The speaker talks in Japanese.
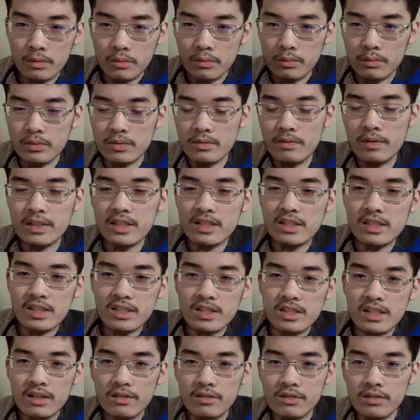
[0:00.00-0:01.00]
私たち
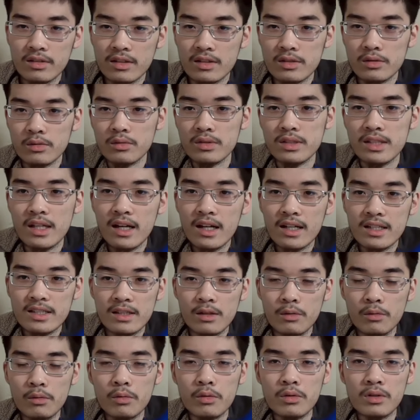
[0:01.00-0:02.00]
じゃなくて、その酒井
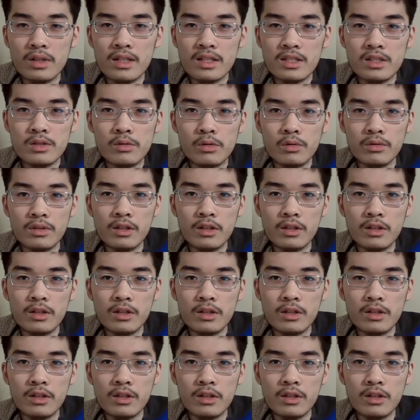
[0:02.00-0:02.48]
さんを攻撃しろよ。